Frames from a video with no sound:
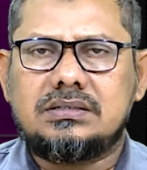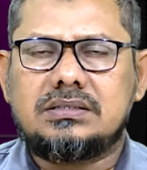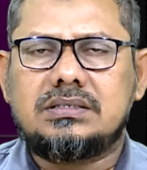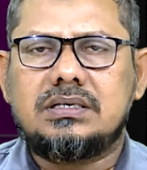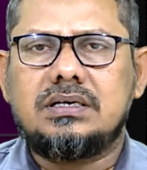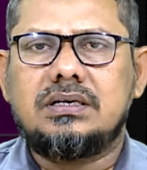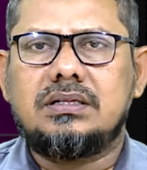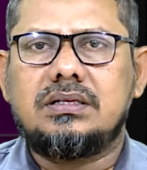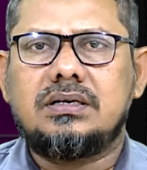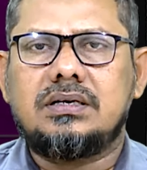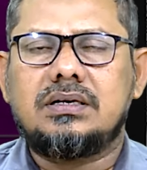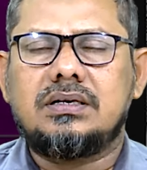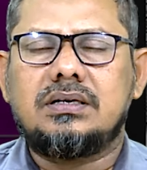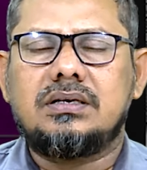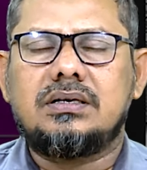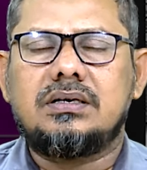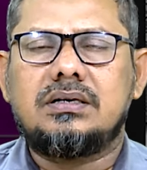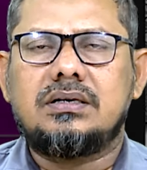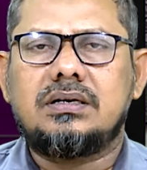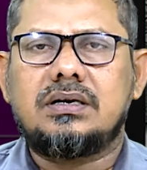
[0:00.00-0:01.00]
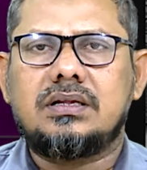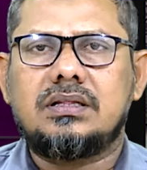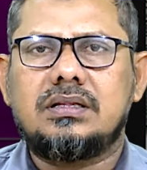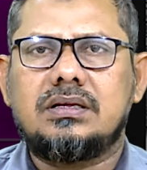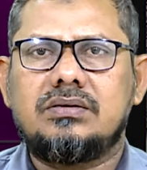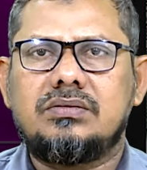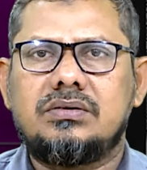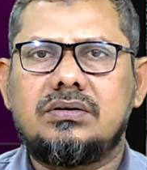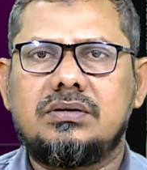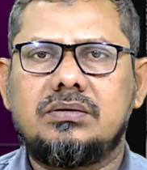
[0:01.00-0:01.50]
செய்திகள்
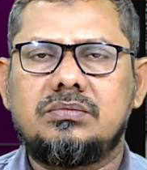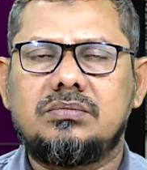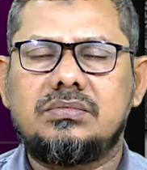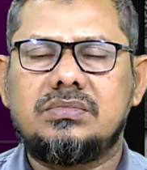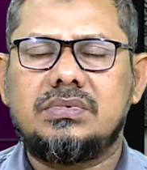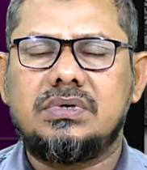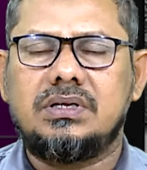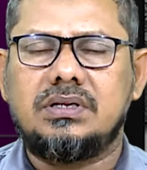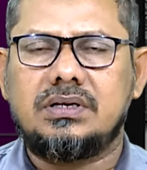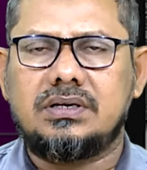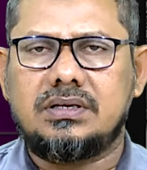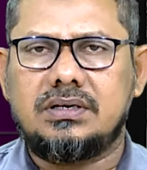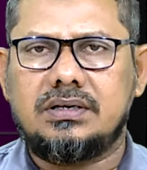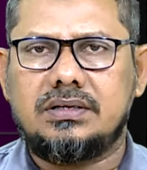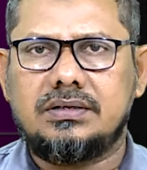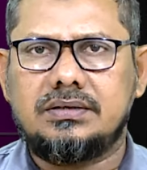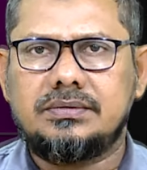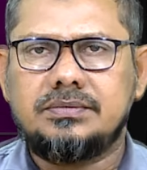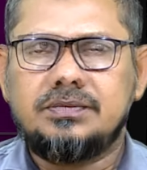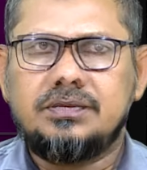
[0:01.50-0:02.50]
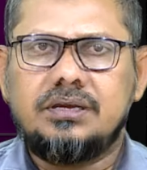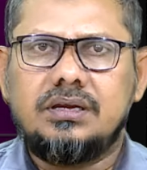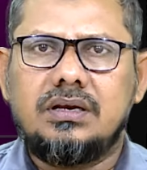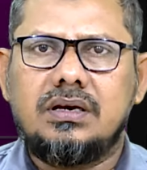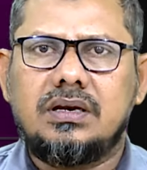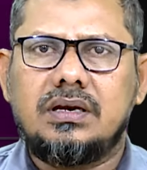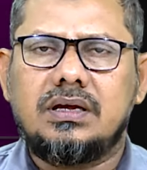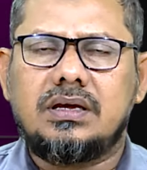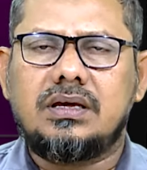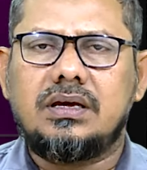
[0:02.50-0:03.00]
நடந்தவண்ணம் இருக்கிறது
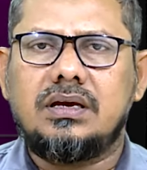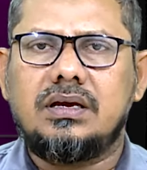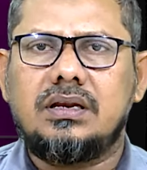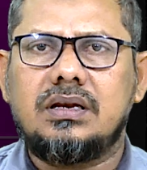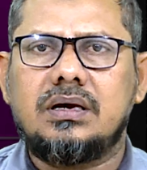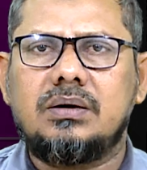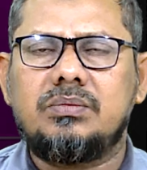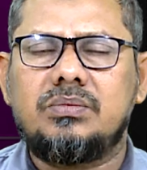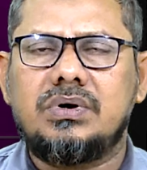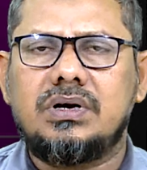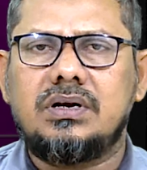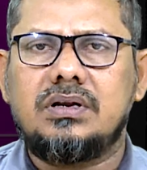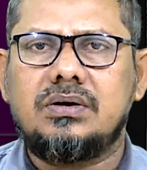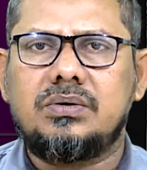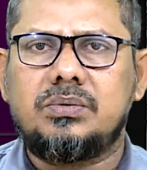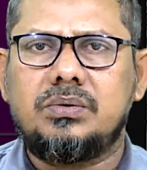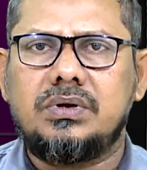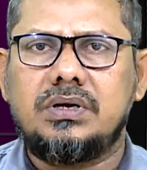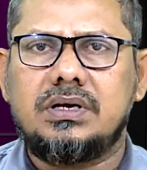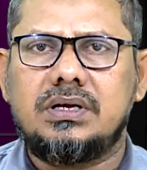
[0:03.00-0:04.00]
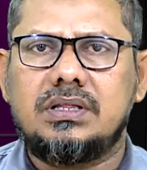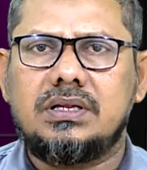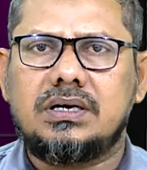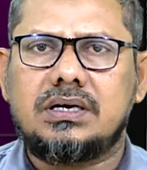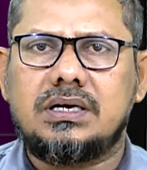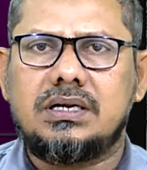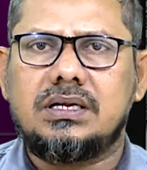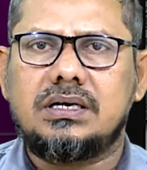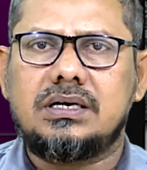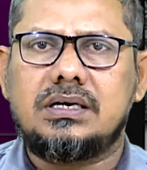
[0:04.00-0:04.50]
இன்றைக்கு நாம் வாழக்கூடிய இந்த
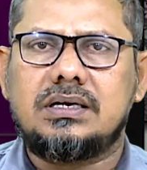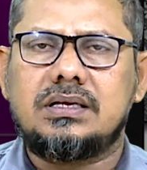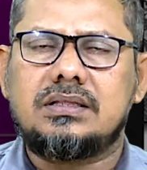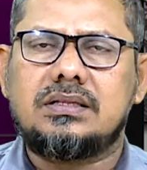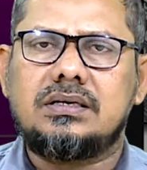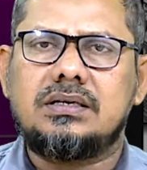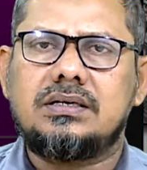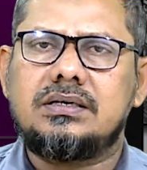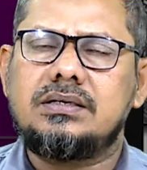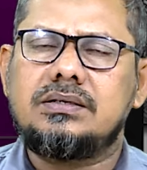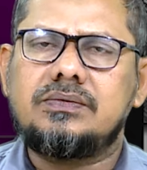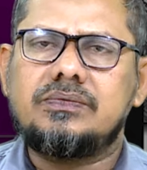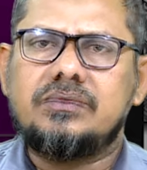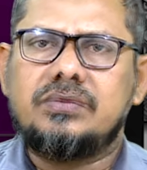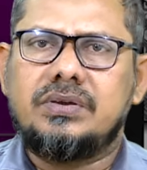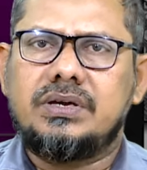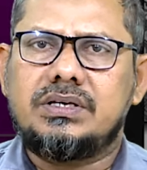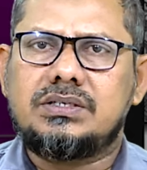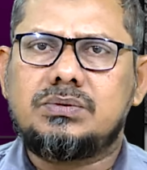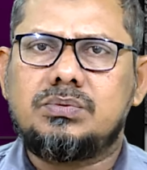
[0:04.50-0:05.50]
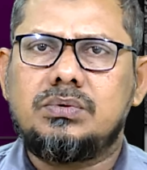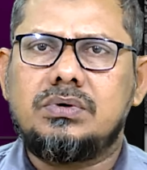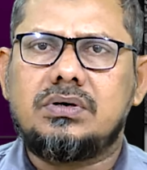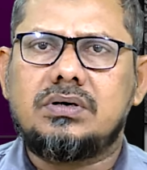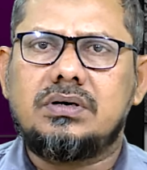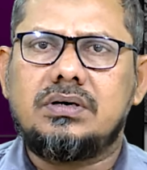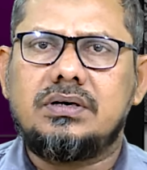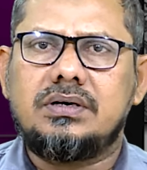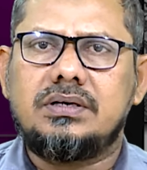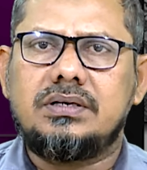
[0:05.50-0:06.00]
காலகட்டத்தில்
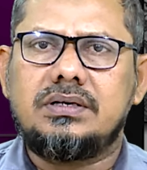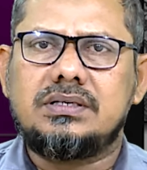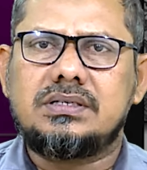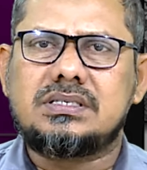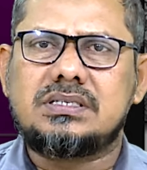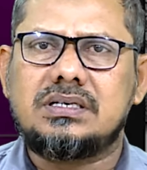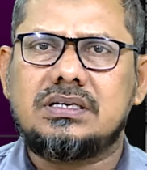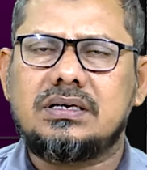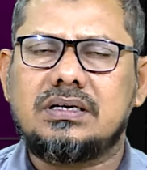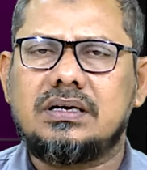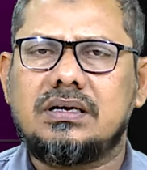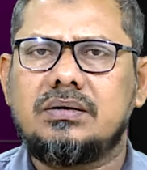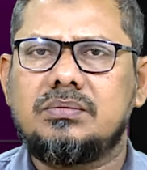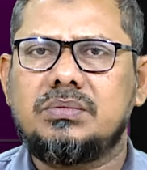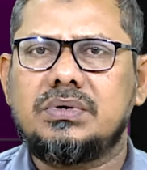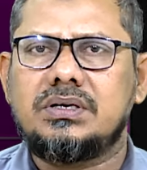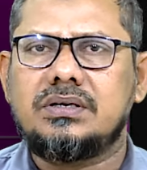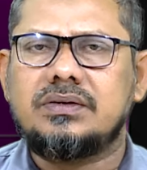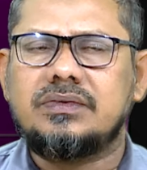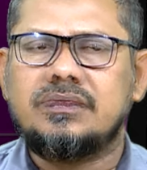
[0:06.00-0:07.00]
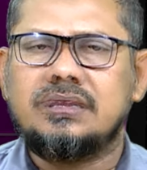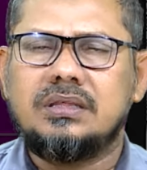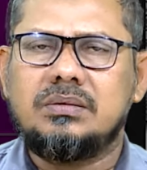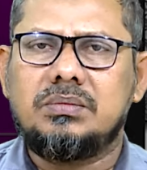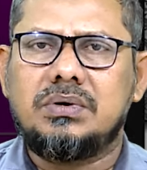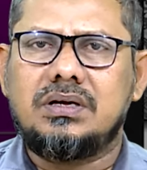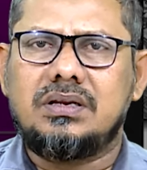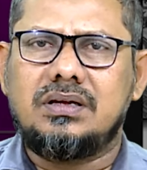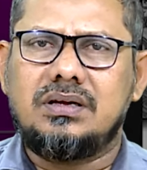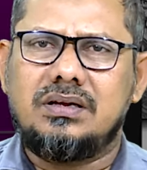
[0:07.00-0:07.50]
ஃபேஸ்புக்கு இன்ஸ்டாகிராமு இது
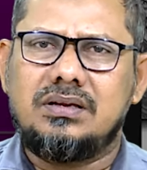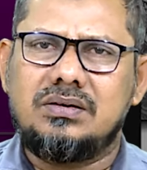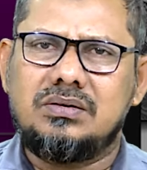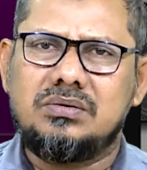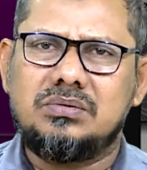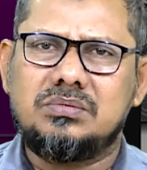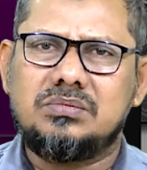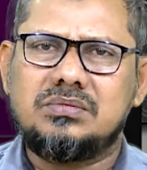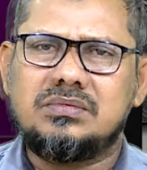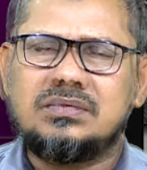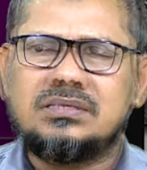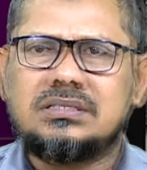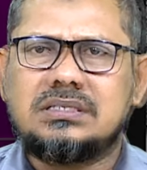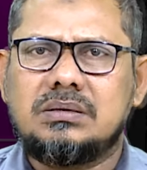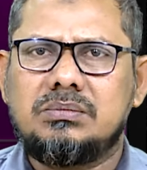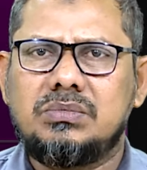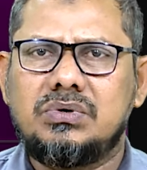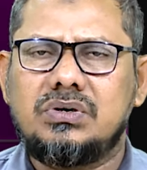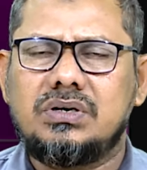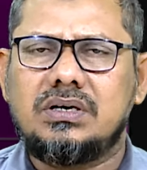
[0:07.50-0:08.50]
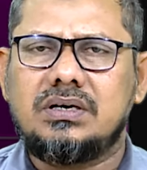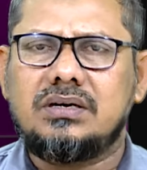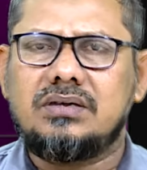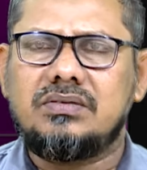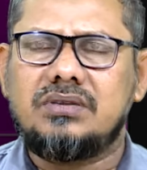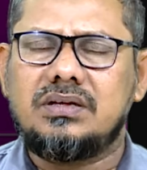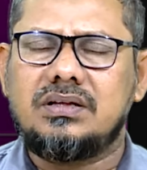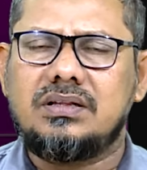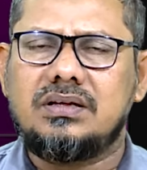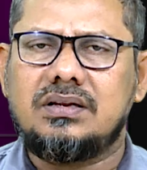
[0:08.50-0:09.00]
மாதிரி இன்னும் சமூக
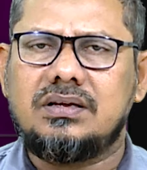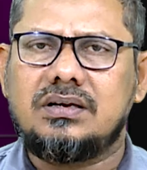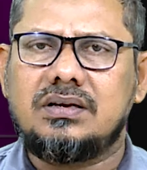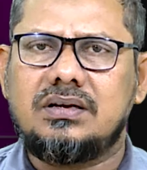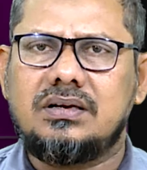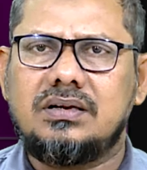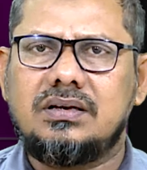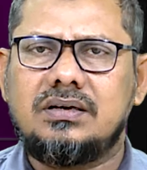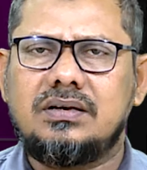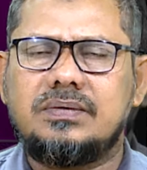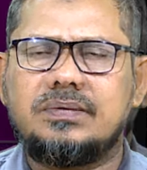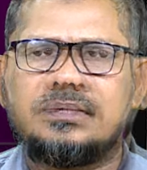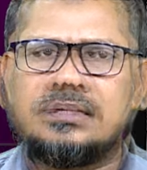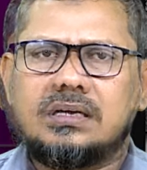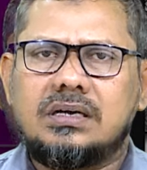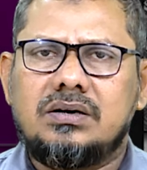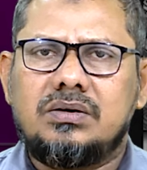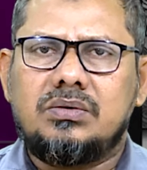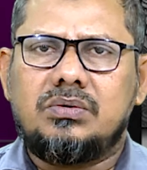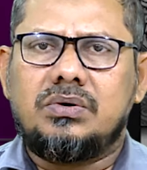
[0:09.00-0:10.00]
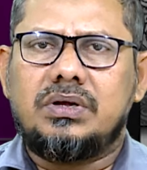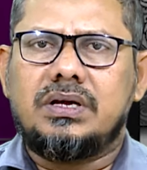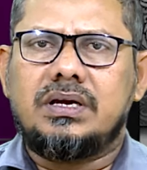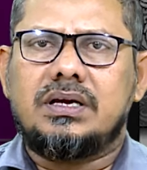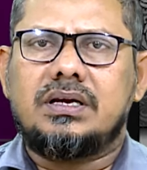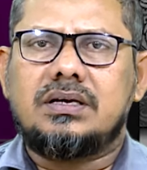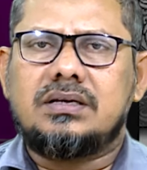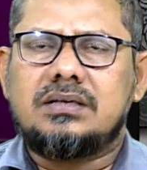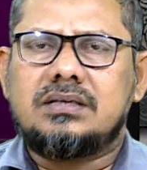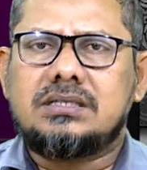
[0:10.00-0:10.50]
வலைதளங்களில் தங்களுடைய
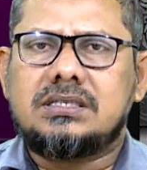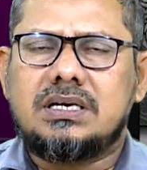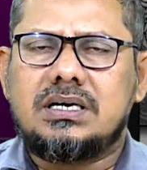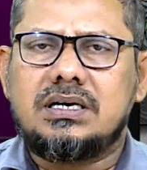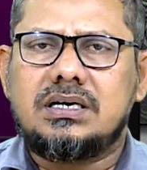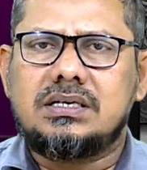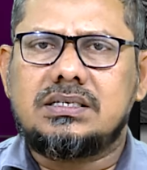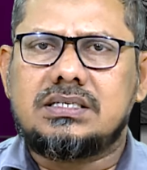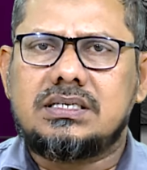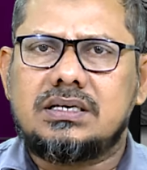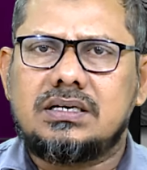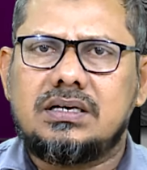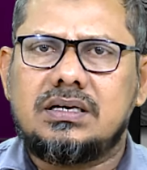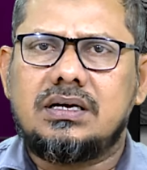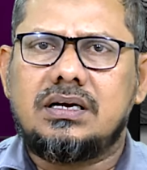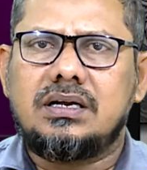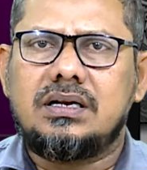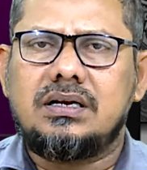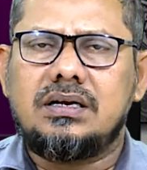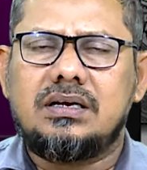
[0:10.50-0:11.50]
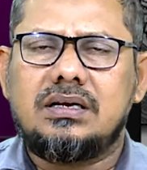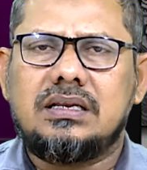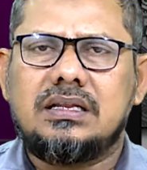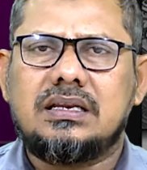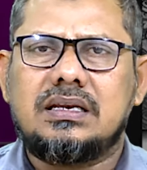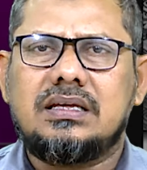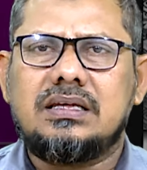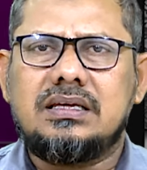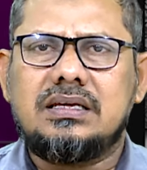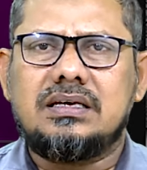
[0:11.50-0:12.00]
சாகசங்களால்
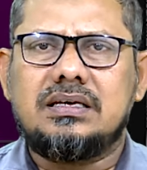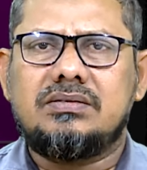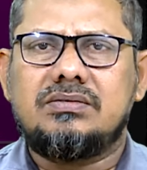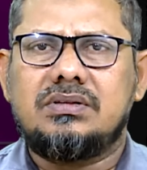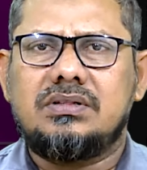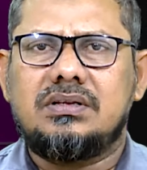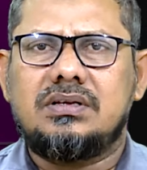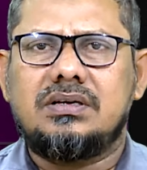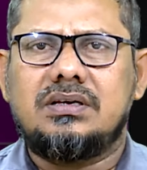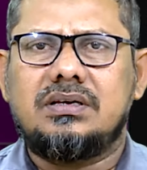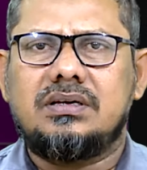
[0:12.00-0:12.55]
நிறைய வந்து